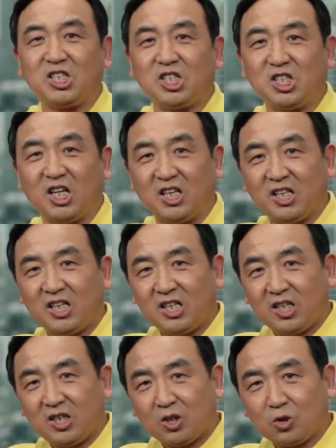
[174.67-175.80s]
示了
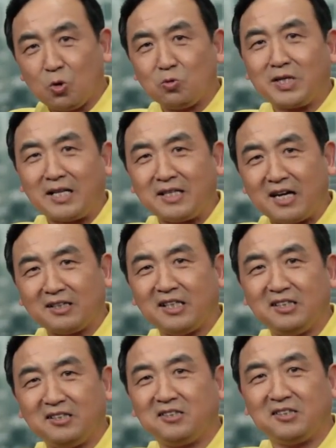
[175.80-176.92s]
共产党
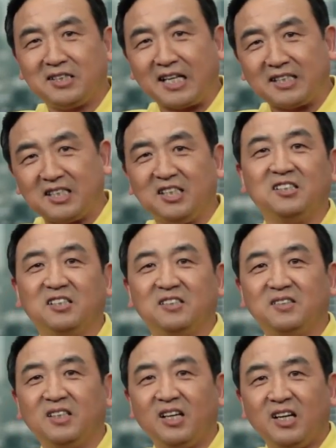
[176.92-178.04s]
体制之下的邪恶，
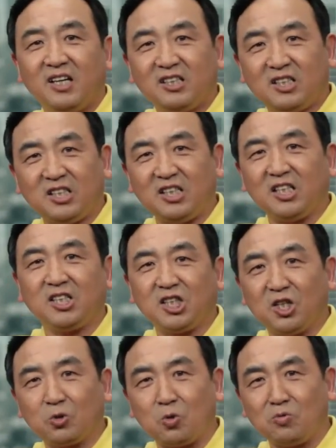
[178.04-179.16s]
揭示
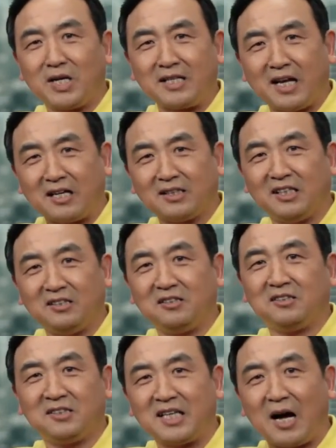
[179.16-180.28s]
了共产党体制
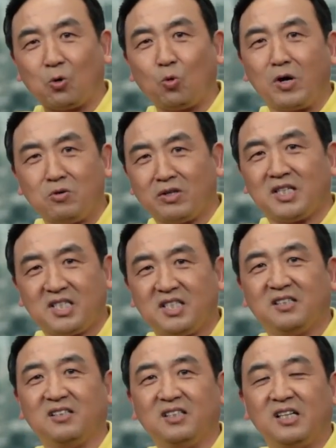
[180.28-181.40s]
之下官员的邪恶，